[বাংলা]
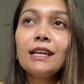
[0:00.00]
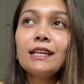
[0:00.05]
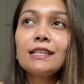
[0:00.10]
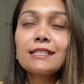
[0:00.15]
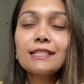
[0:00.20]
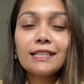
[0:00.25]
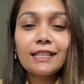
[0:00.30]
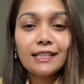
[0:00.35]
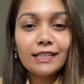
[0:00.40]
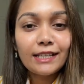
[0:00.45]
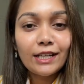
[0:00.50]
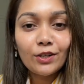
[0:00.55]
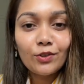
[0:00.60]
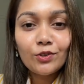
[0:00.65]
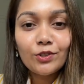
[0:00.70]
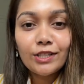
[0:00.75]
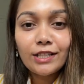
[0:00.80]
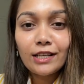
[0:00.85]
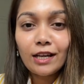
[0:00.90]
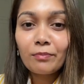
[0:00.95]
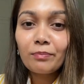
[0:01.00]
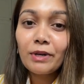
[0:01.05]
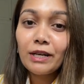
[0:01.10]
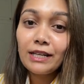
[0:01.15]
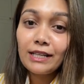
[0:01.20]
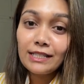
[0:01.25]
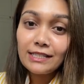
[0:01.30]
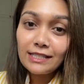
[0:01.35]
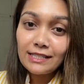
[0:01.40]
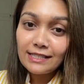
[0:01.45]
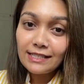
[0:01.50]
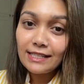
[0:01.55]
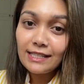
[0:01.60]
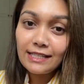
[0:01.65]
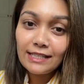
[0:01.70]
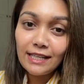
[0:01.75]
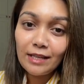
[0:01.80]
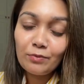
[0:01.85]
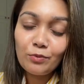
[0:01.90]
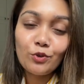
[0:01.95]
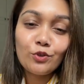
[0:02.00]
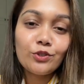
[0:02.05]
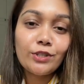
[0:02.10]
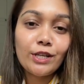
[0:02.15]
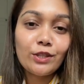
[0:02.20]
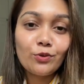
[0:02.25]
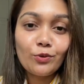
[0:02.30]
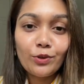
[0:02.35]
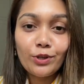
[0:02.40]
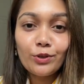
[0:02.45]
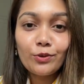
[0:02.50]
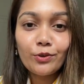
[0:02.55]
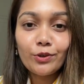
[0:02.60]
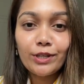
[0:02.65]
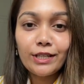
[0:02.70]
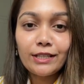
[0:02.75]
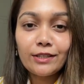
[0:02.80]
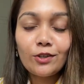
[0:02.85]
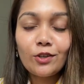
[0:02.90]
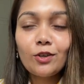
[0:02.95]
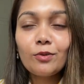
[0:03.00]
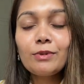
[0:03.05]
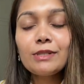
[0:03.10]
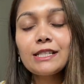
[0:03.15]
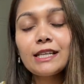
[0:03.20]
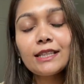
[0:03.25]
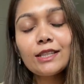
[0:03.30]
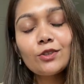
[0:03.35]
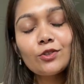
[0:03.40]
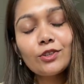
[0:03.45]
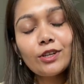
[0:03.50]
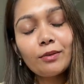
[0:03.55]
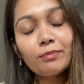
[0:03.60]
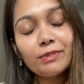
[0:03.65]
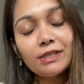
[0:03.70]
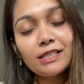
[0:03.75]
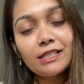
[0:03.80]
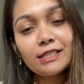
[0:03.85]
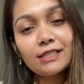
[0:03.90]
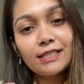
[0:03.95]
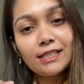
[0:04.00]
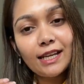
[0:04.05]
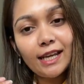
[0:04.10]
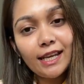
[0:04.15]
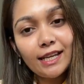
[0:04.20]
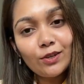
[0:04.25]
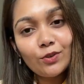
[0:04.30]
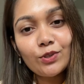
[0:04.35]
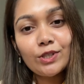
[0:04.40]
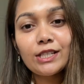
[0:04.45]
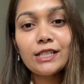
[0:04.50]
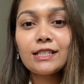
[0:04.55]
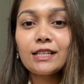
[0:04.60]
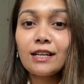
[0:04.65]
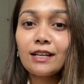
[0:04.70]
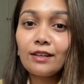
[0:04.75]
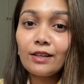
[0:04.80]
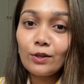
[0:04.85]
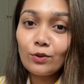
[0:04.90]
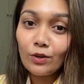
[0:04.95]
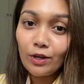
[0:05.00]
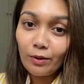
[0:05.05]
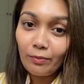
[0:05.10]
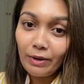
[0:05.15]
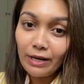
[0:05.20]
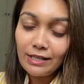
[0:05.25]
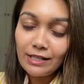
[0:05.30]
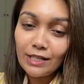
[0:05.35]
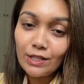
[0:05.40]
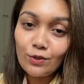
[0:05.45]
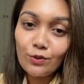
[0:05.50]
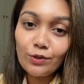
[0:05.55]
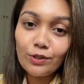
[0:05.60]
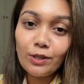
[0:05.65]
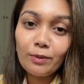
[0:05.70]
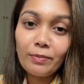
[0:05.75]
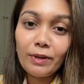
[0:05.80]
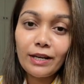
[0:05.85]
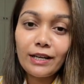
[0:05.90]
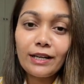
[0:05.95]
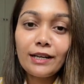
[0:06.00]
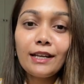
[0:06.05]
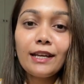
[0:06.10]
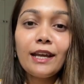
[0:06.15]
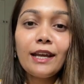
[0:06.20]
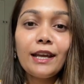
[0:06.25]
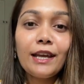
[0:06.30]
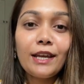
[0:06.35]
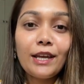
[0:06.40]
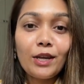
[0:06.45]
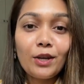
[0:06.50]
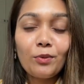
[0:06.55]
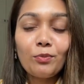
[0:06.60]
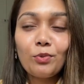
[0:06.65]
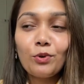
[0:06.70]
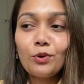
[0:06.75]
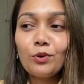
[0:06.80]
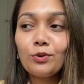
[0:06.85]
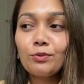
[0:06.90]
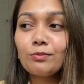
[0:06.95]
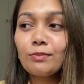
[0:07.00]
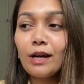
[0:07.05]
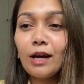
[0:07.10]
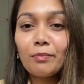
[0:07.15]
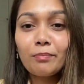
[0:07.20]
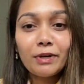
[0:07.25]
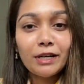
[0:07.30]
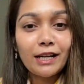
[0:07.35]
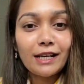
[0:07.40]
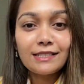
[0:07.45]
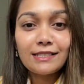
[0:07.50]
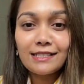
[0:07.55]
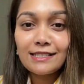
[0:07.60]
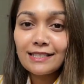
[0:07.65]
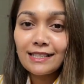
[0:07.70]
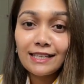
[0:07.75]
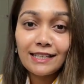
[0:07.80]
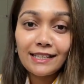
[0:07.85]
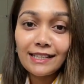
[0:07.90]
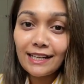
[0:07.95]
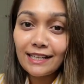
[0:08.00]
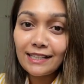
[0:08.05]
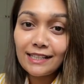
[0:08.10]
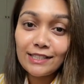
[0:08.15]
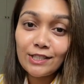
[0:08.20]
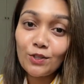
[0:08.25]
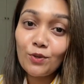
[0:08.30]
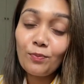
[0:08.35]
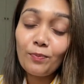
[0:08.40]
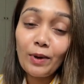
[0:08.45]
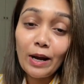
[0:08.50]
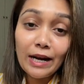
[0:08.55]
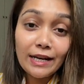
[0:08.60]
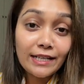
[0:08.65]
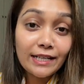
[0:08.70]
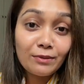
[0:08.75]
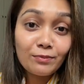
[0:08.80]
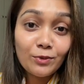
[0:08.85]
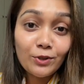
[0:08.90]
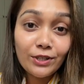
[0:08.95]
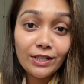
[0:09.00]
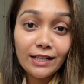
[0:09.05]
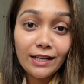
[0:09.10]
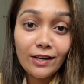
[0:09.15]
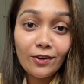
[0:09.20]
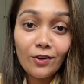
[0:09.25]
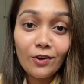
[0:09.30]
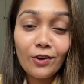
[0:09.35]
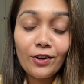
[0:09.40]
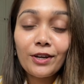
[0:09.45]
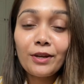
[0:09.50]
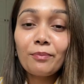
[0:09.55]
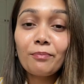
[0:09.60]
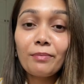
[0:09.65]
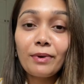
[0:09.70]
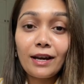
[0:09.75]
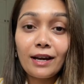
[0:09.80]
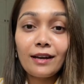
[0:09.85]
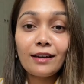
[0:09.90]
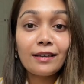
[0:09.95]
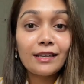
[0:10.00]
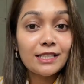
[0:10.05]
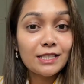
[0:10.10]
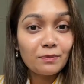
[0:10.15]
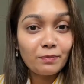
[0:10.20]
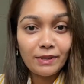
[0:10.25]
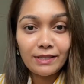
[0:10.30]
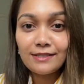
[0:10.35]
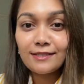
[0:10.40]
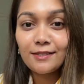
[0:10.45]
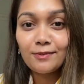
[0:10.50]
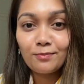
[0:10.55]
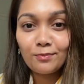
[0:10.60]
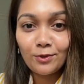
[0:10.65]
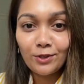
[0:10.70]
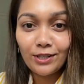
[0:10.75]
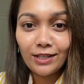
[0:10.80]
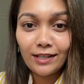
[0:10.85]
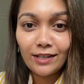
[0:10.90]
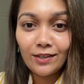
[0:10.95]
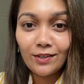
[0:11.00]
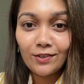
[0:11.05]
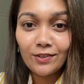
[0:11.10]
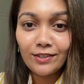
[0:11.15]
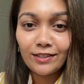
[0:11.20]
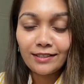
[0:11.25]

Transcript: স্কিন কেয়ার রুটিন আপনার নিজের স্কিন টাইপ অনুযায়ী তৈরি করে নিতে হবে যাতে করে আপনি এই রুটিনটা রেগুলার মেনটেন করতে পারেন এবং আপনার কাছে স্কিন কেয়ারটা যেন বার্ডেন মনে না হয় বা এক্সপেন্সিভ মনে না হয়